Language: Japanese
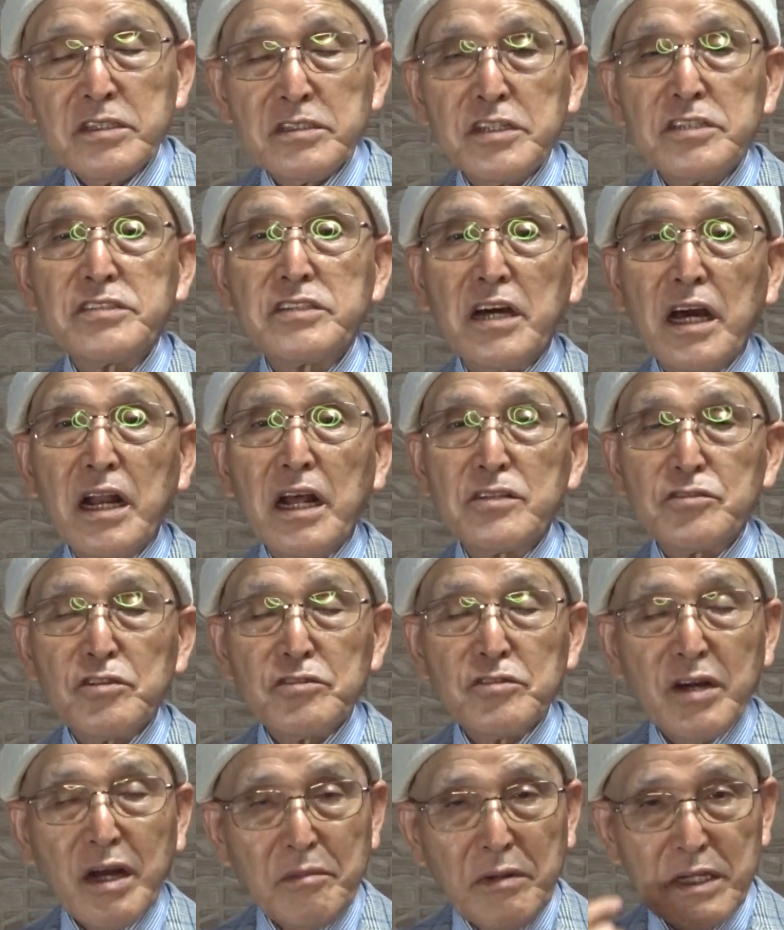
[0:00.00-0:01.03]
ですから、それ
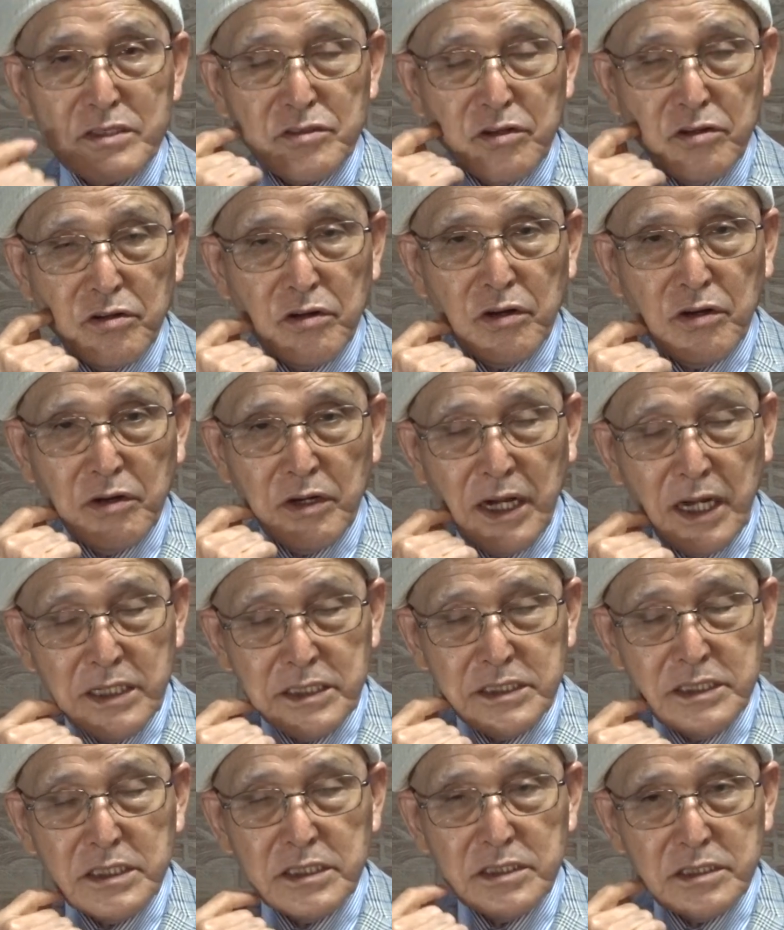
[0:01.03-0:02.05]
とか、まあ、その葉
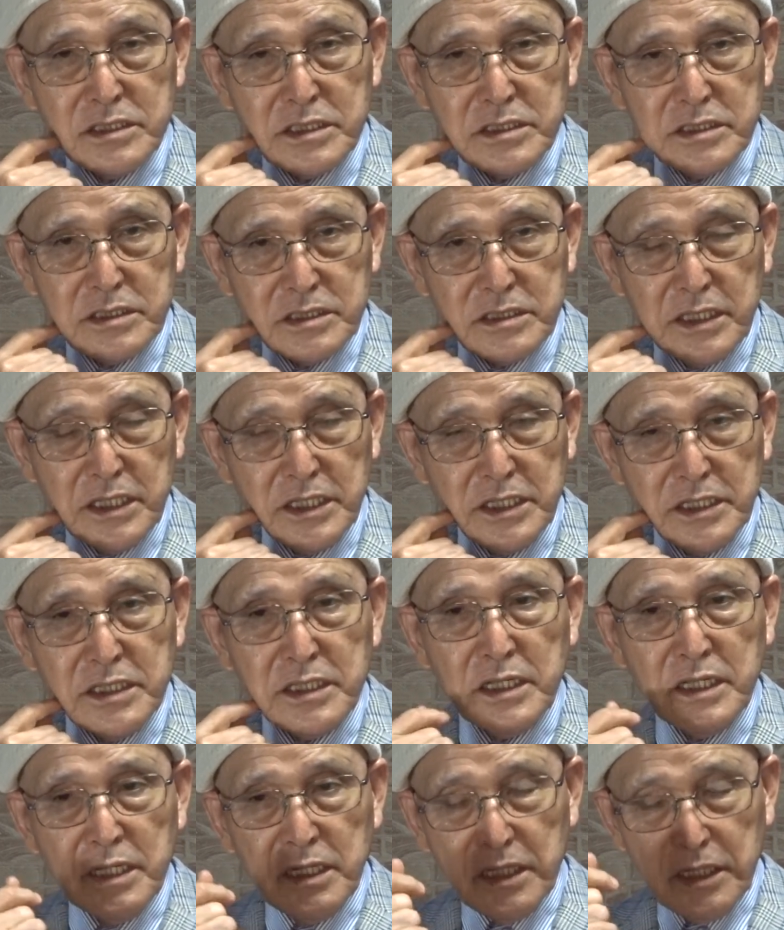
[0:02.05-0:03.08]
に、根に、
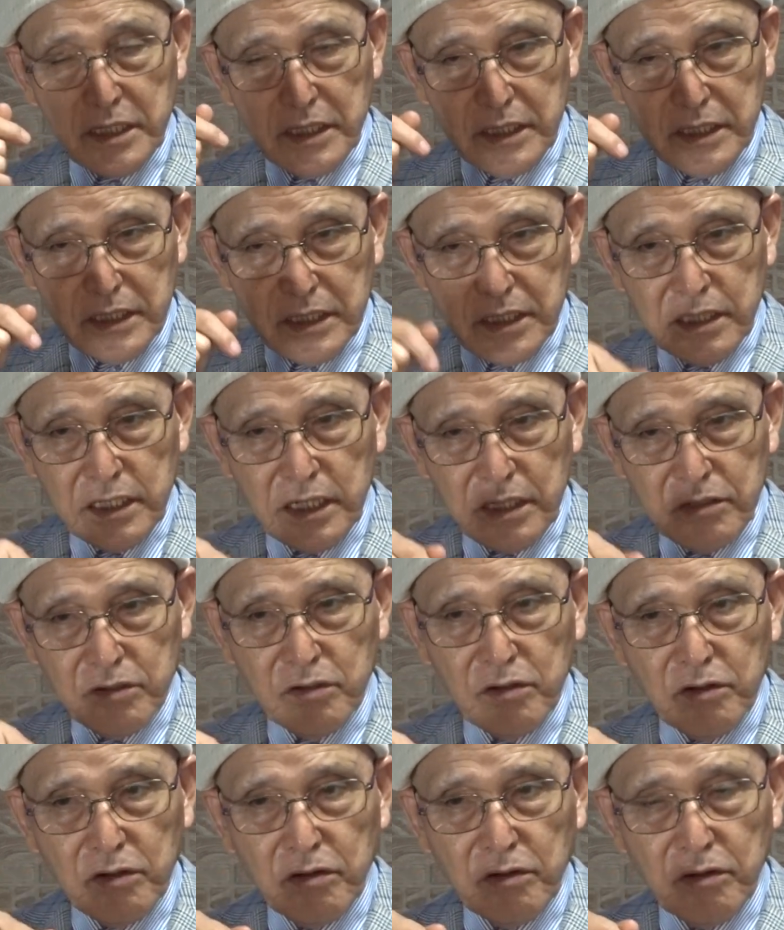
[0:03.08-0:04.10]
えー、あ
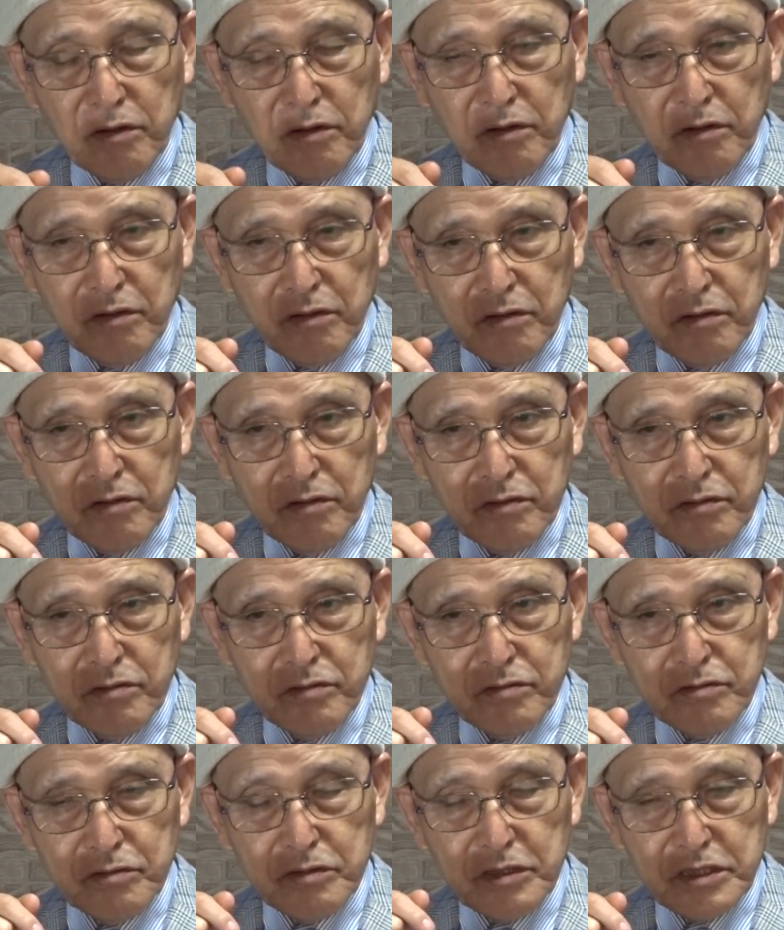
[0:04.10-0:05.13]
の、
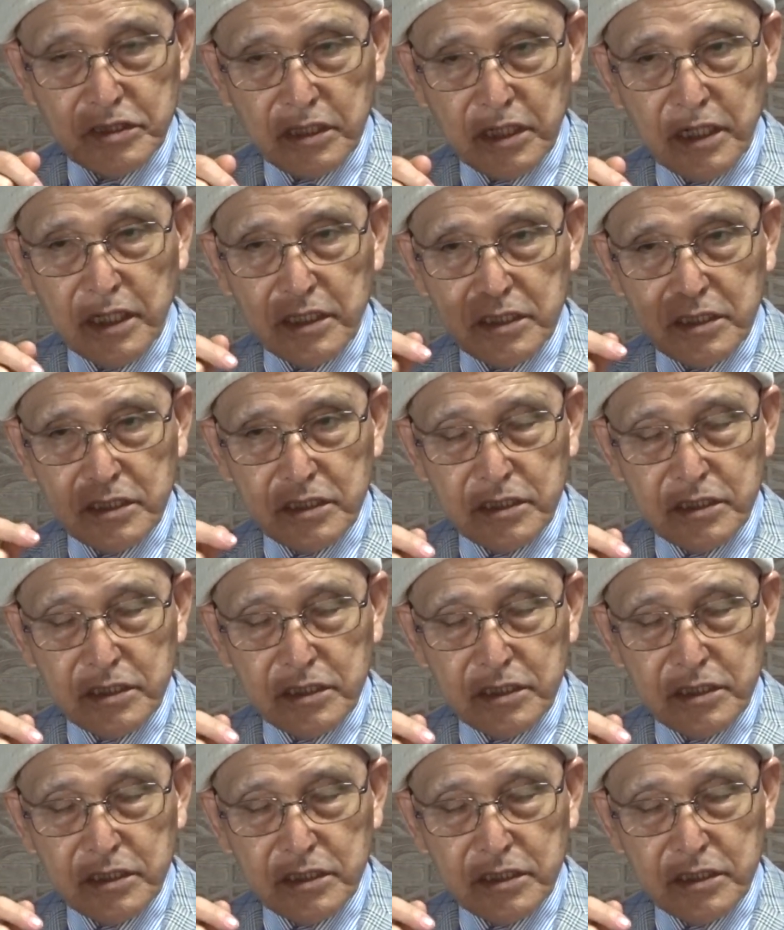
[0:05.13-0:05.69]
なんですかね、